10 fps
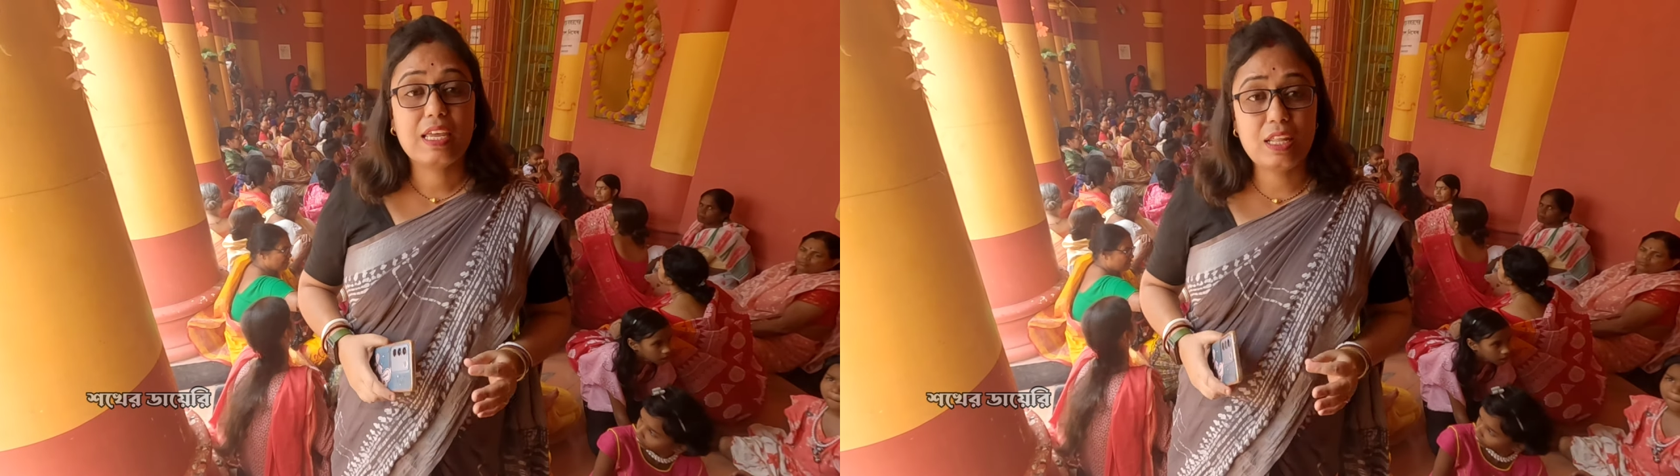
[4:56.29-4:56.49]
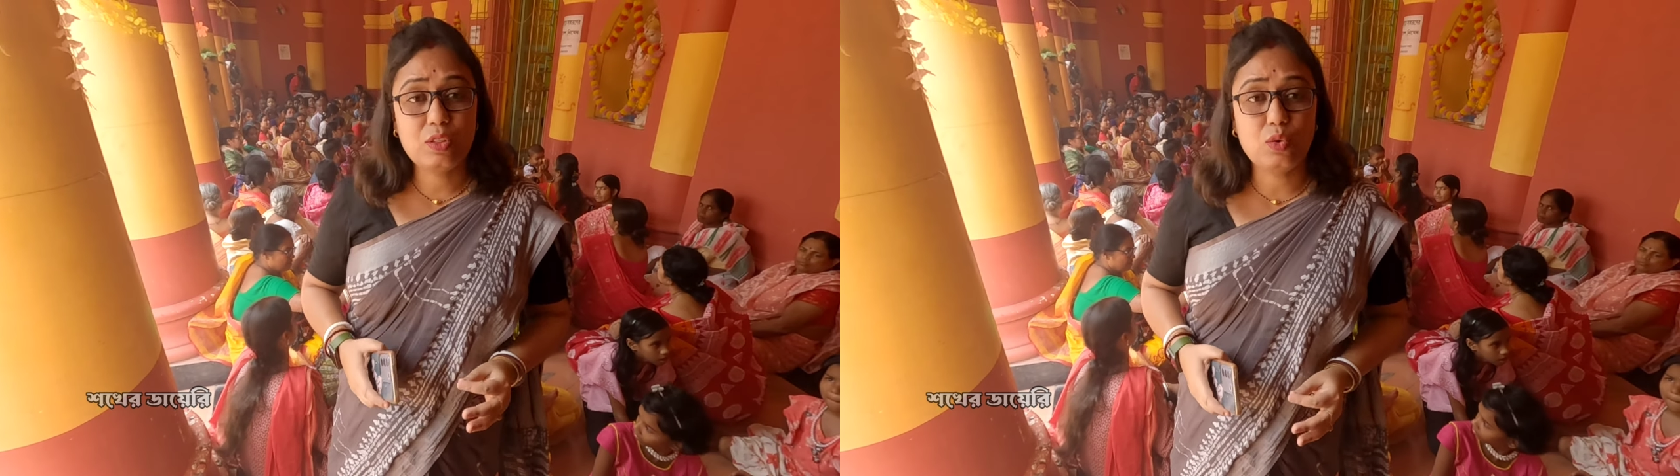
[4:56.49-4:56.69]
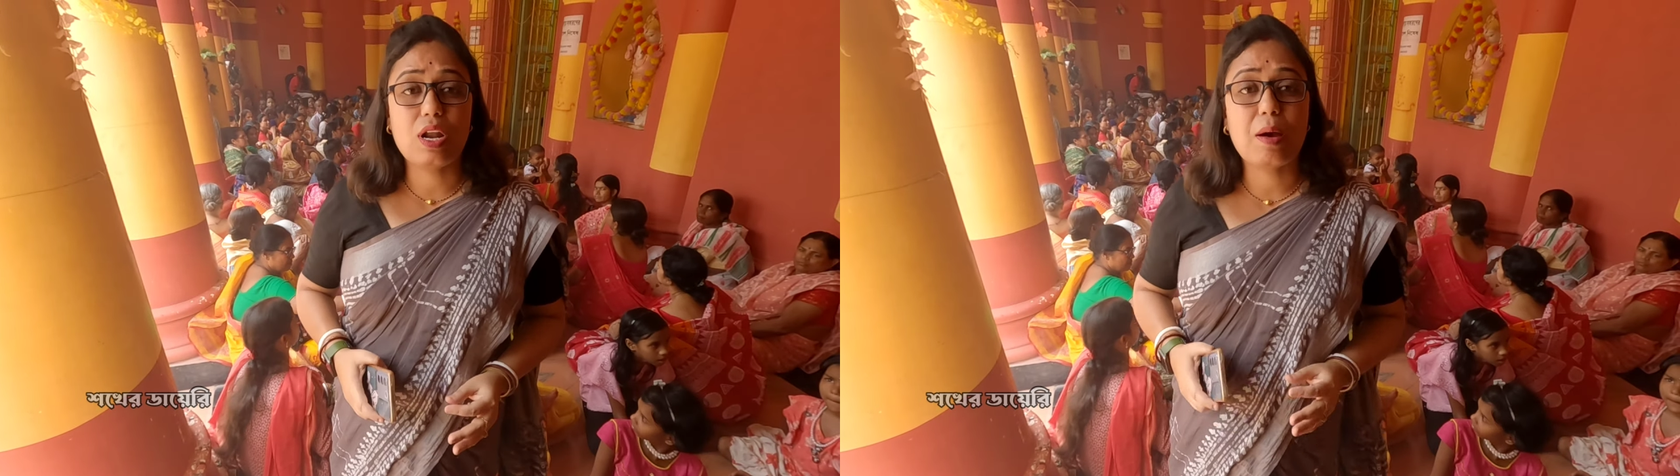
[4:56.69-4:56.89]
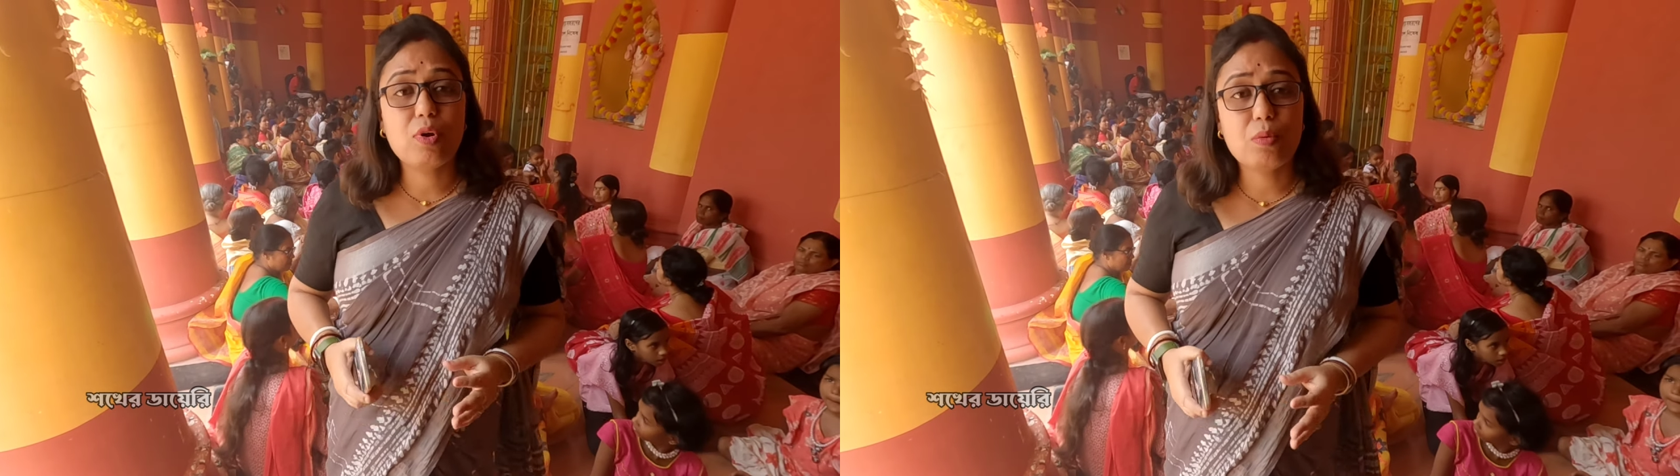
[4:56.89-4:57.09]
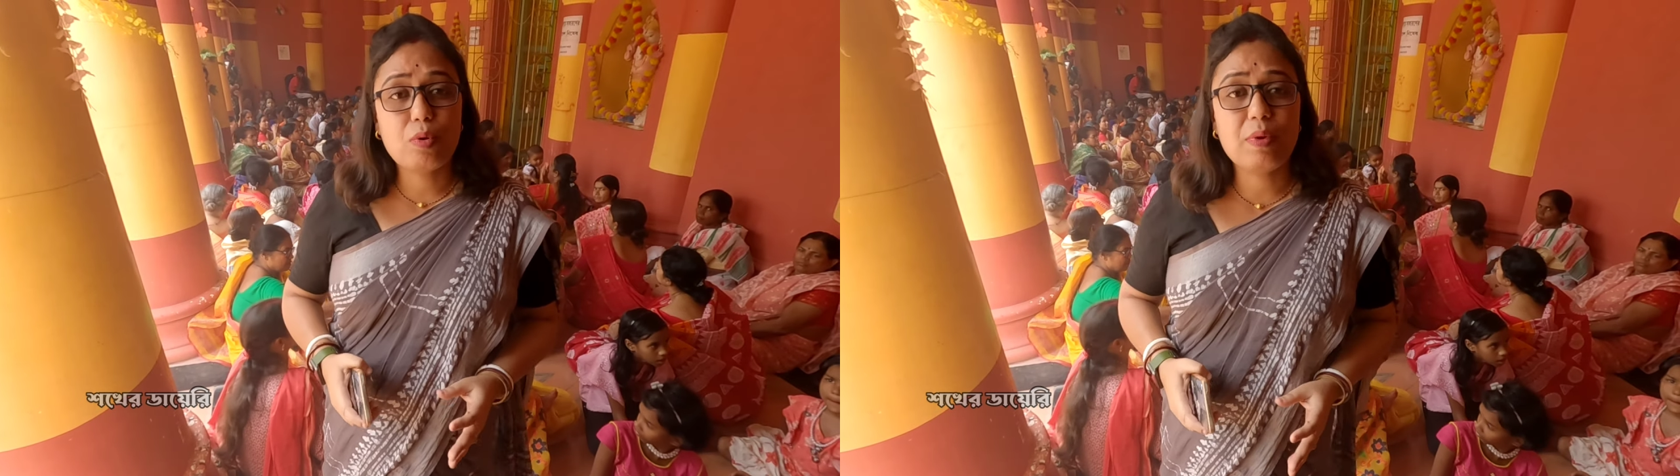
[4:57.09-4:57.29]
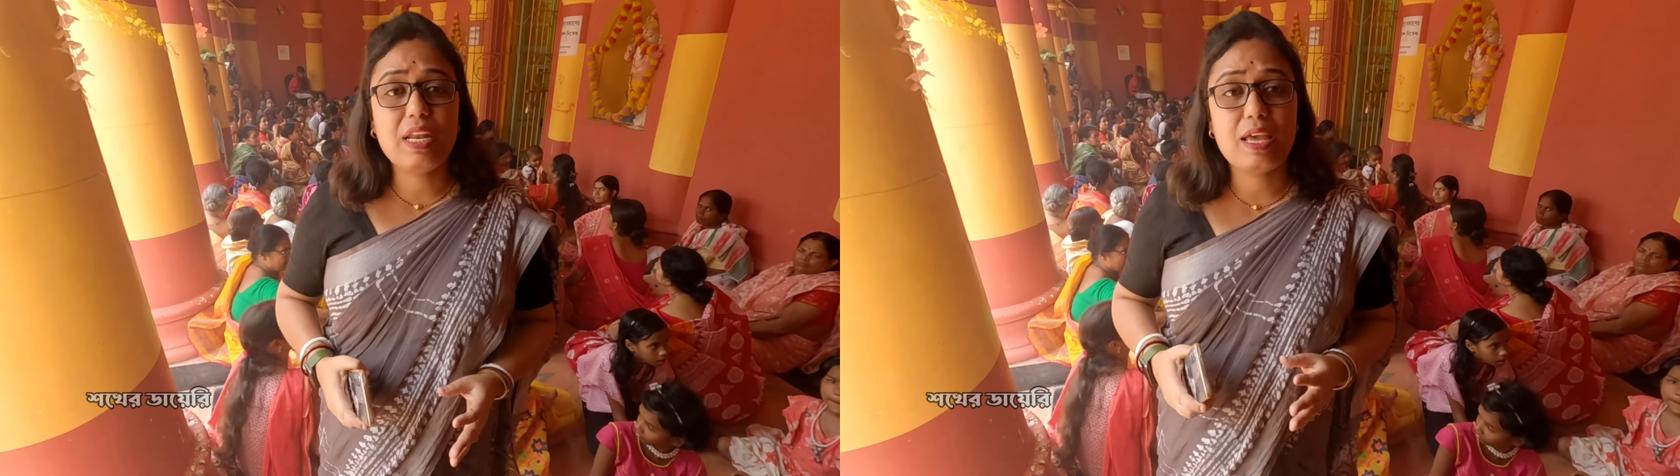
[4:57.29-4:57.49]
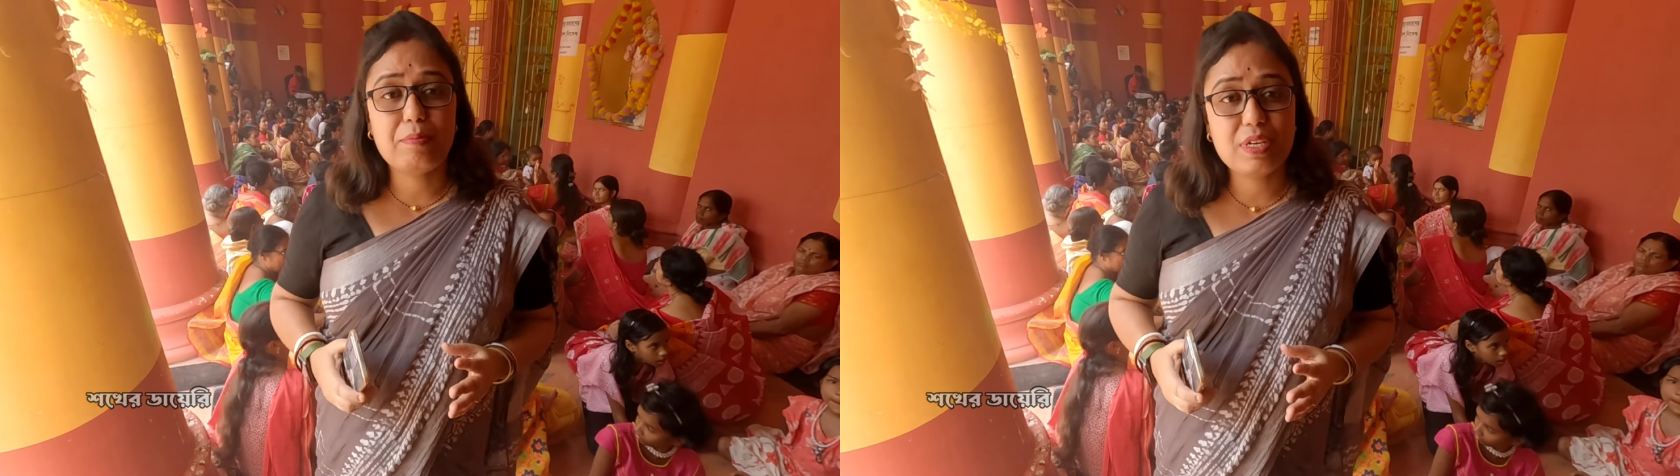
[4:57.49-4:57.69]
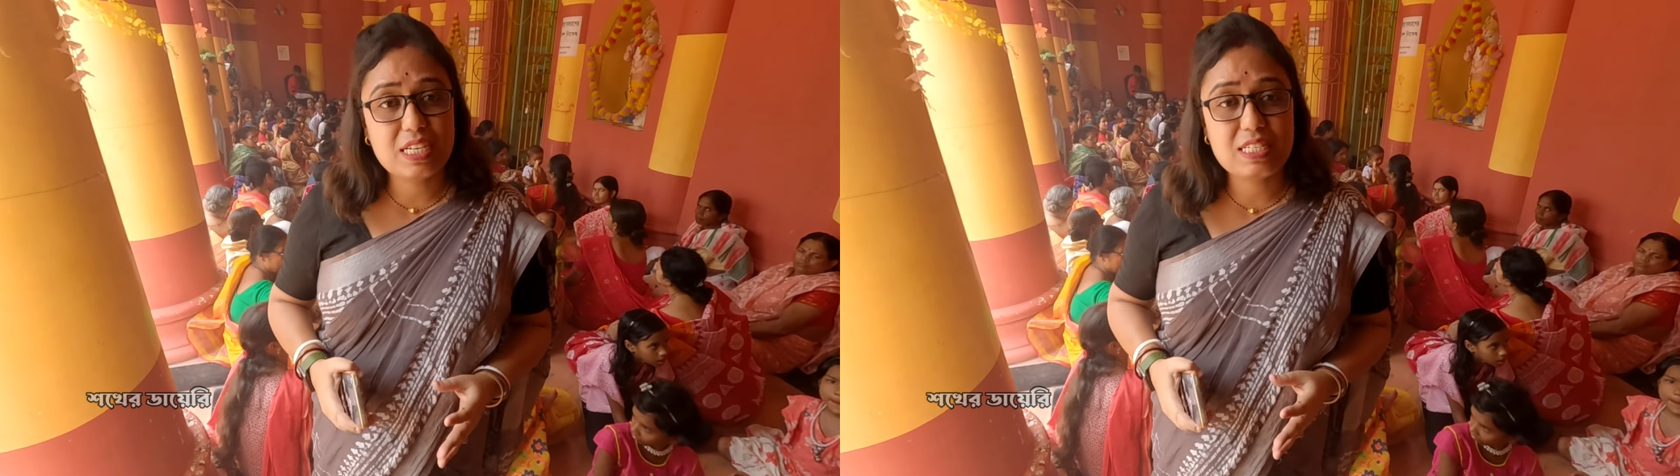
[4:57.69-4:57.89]
কিন্তু রামনবমীর এই
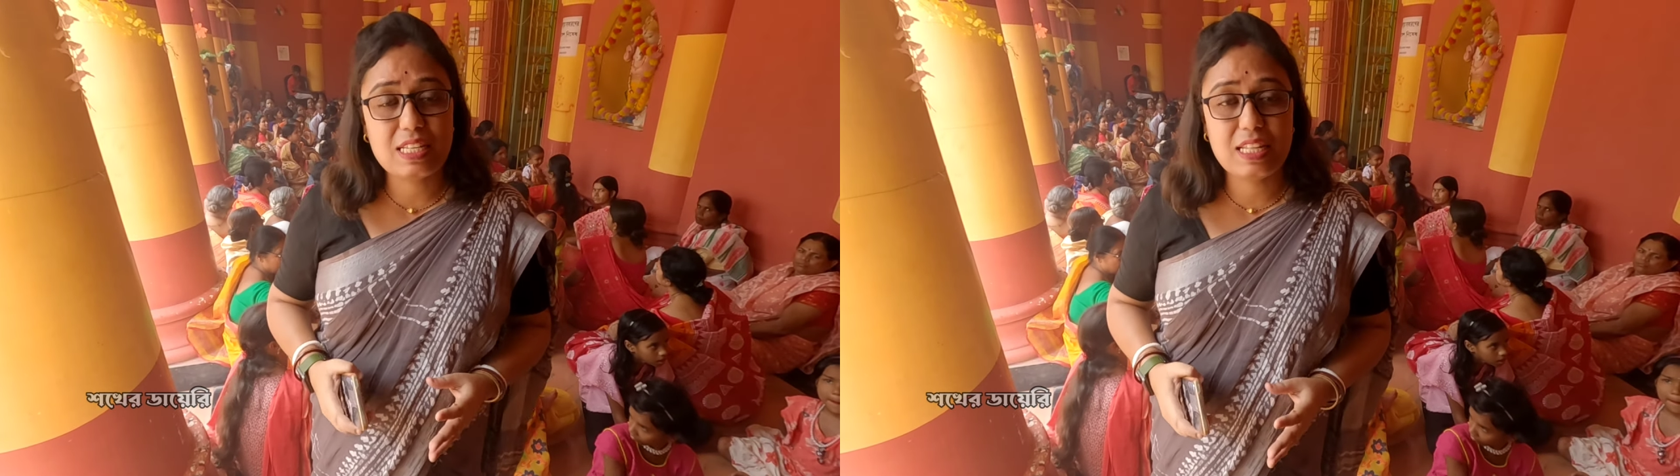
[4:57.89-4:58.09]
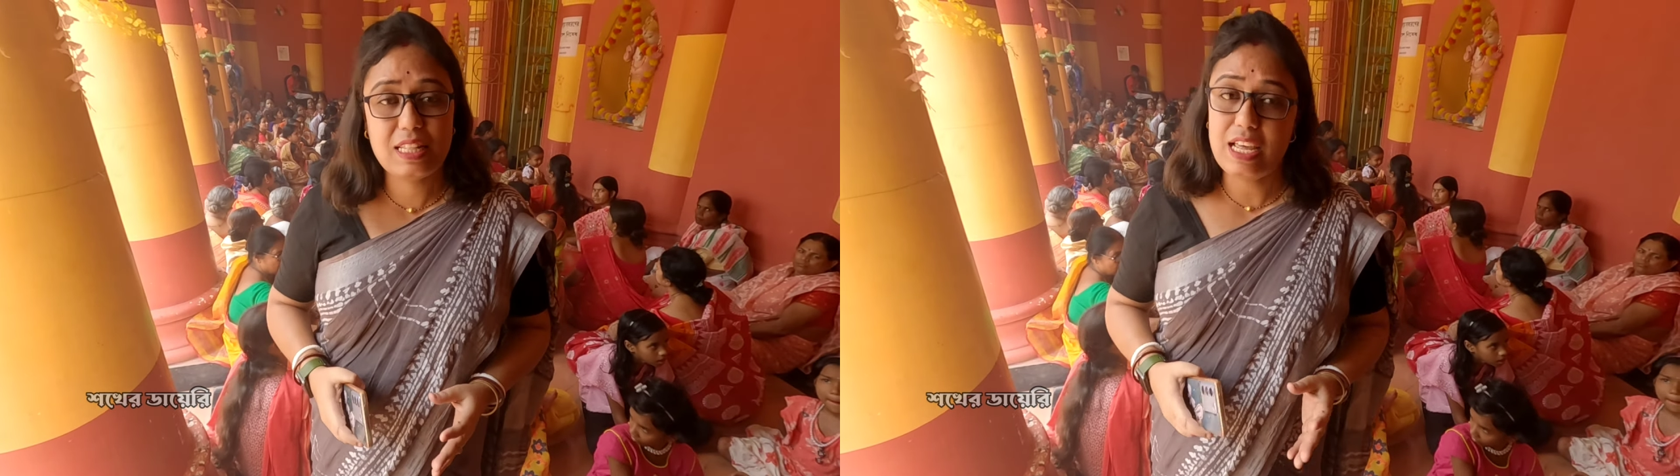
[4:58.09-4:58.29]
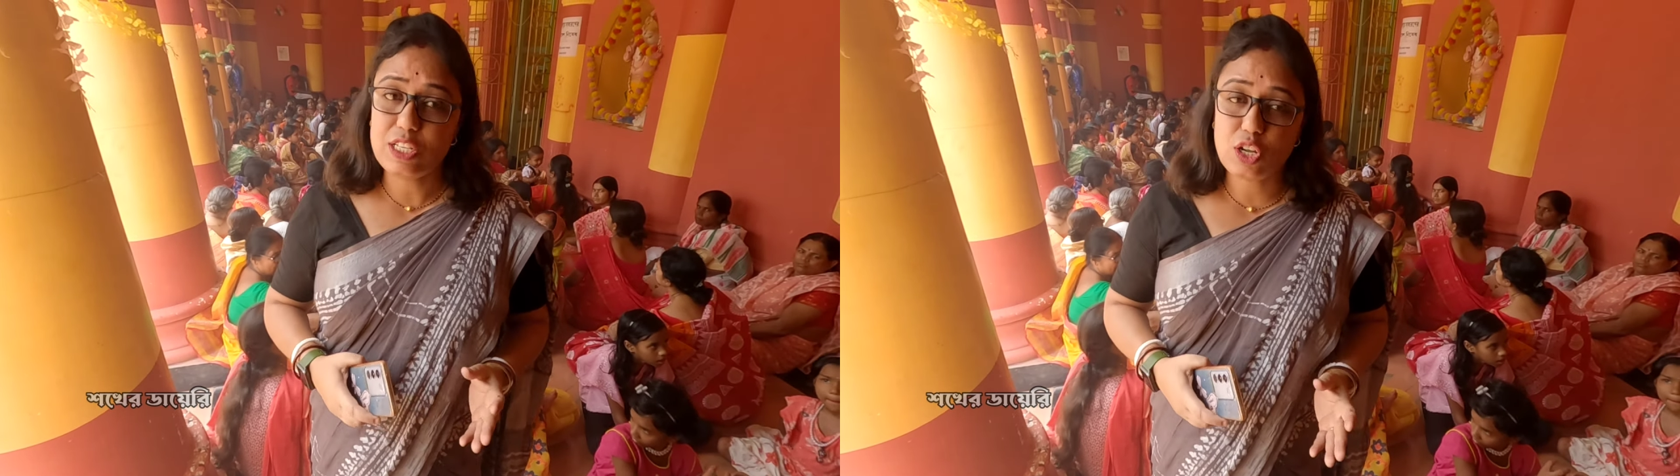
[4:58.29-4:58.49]
বিশেষ তিথিতে